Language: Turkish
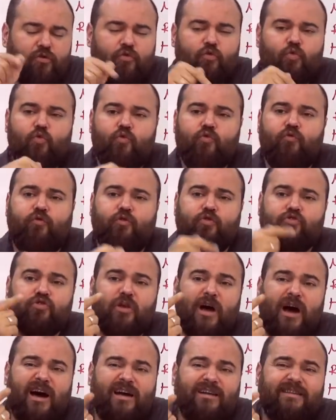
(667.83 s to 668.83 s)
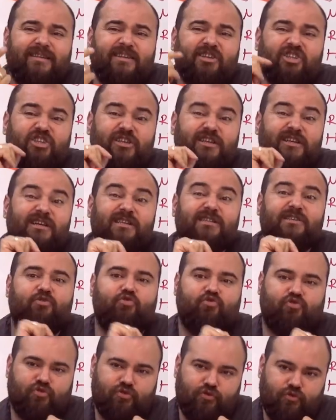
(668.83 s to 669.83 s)
Nüfus artış hızı
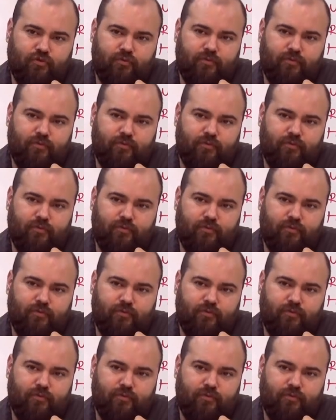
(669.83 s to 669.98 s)
düştü.